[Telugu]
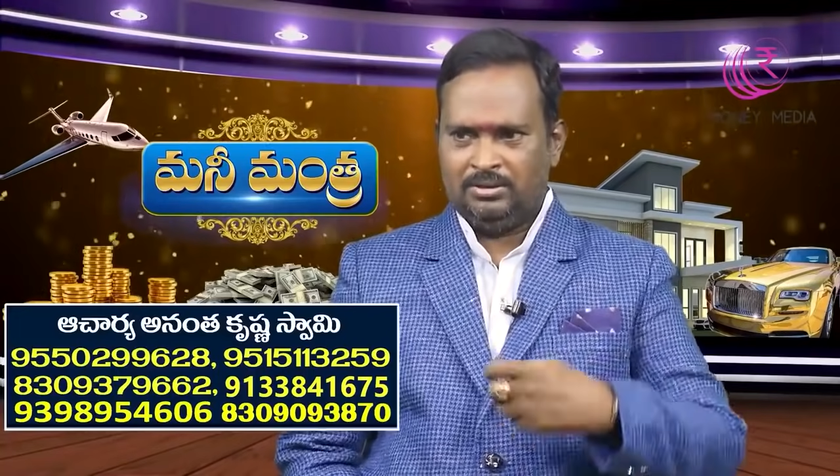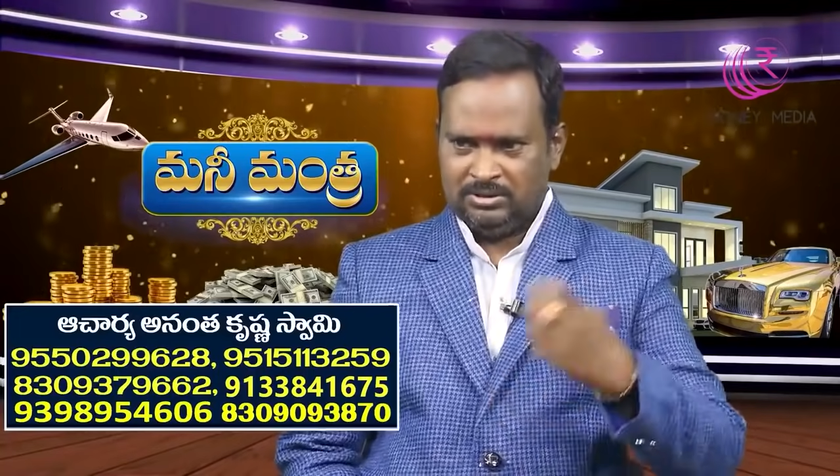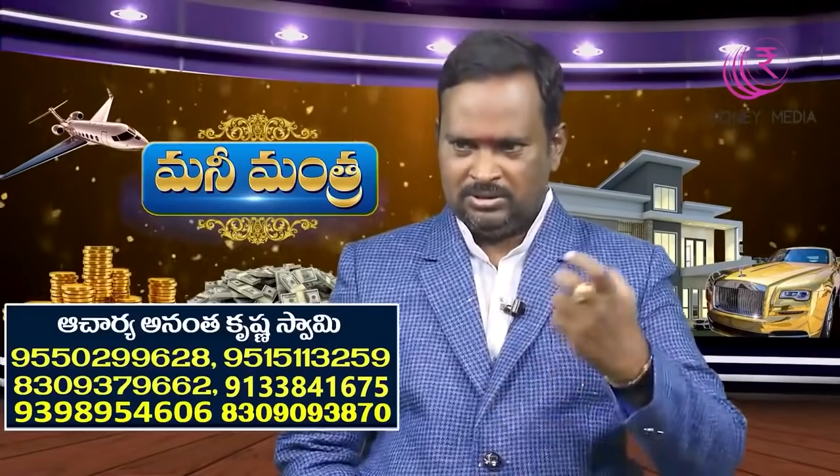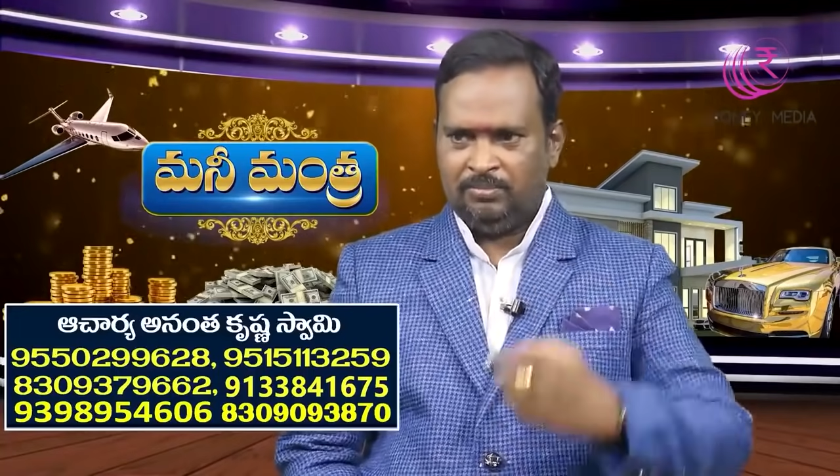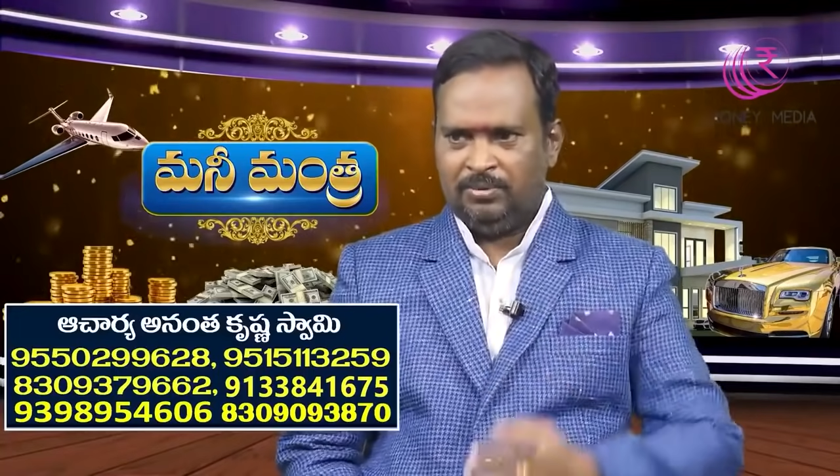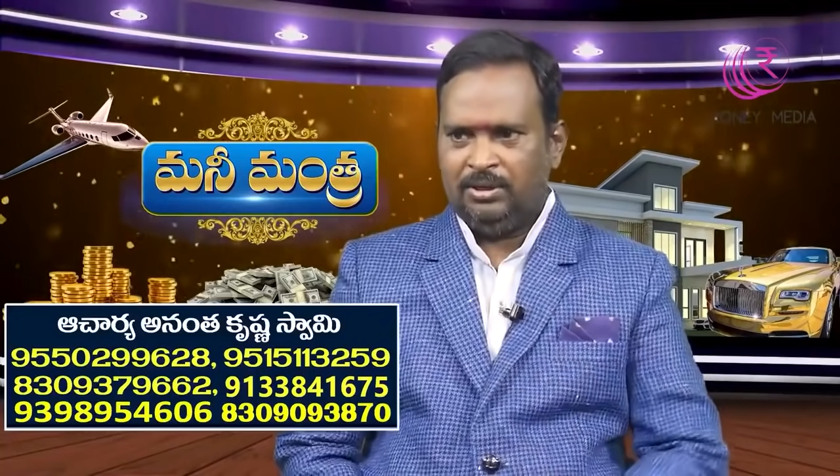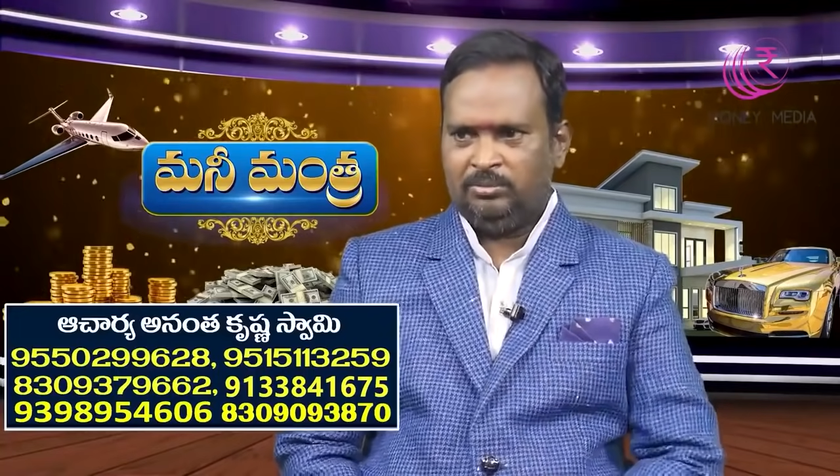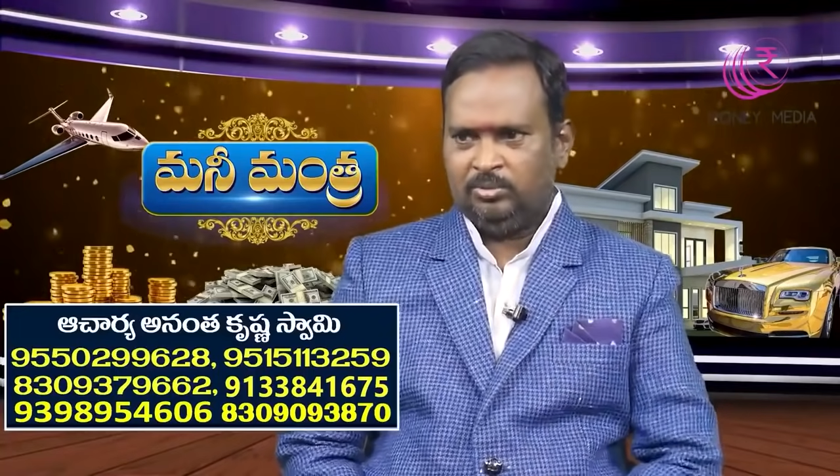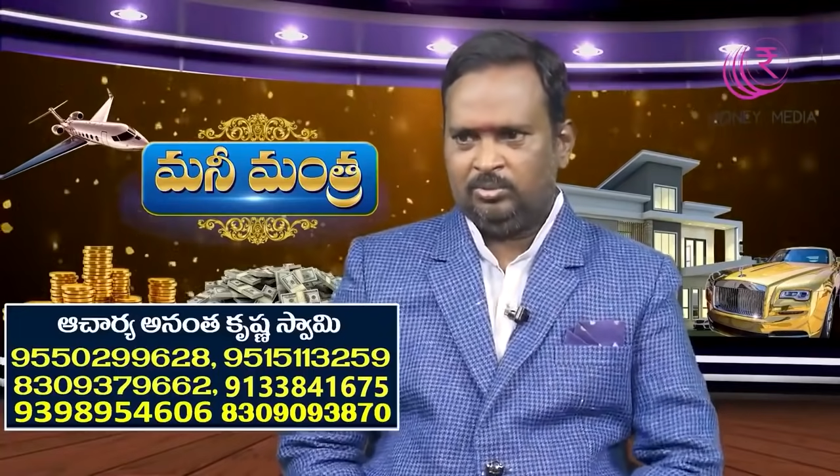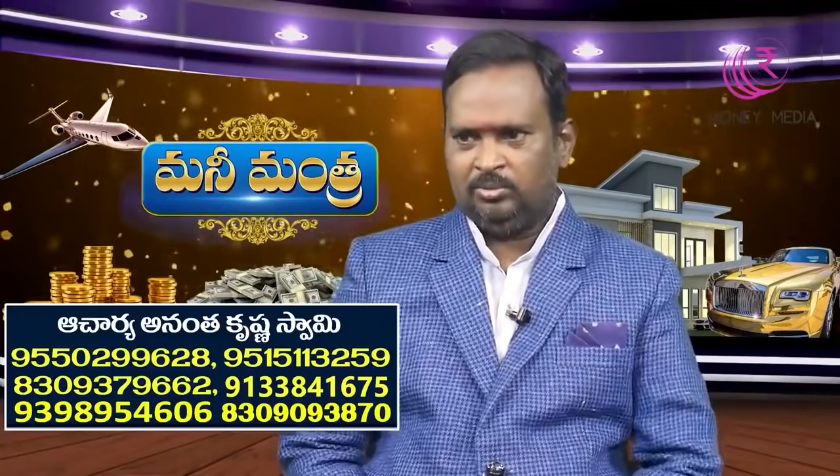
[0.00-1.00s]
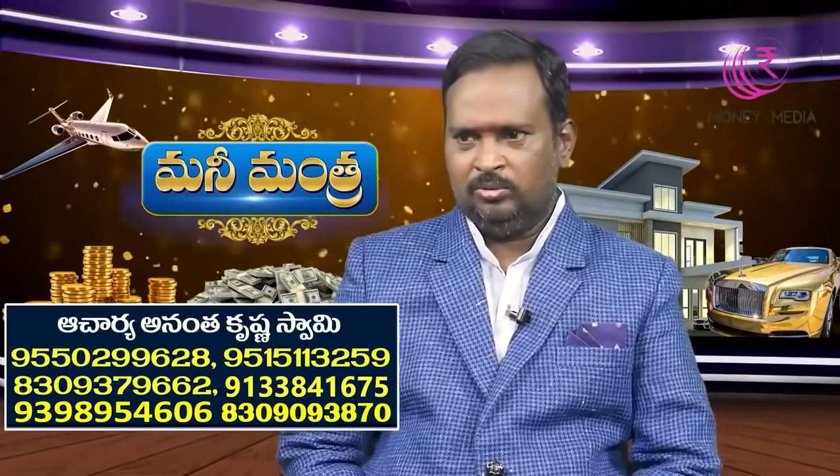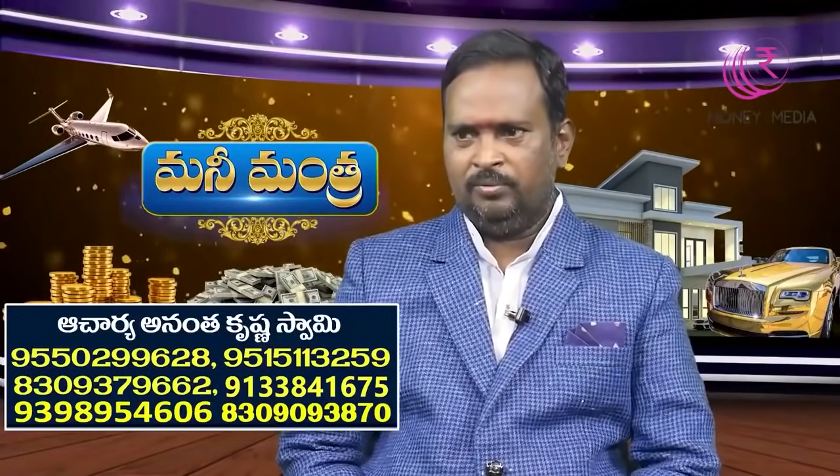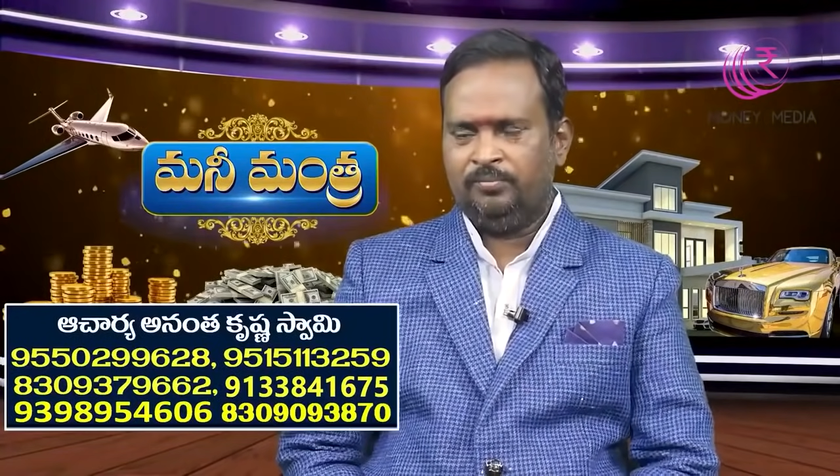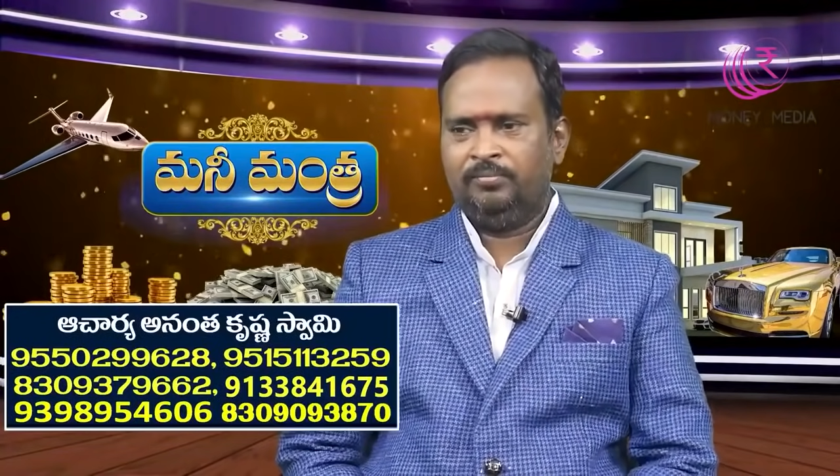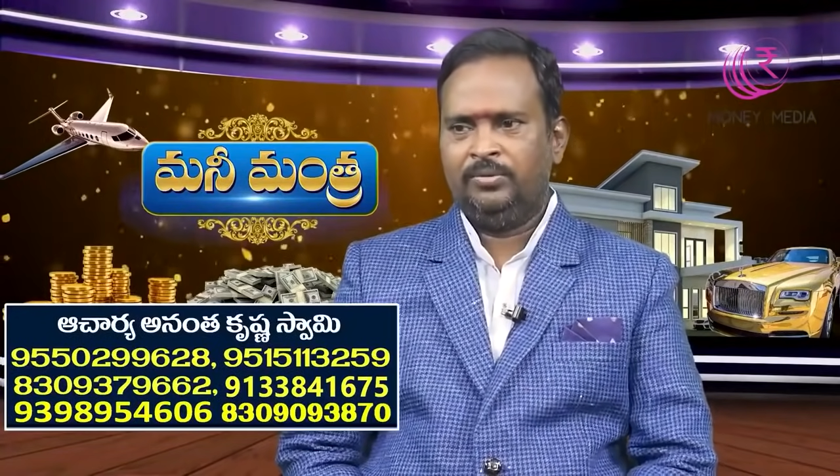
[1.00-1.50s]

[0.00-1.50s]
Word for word: ఆ సిస్టమ్ ఏదైతే ఉంటుందో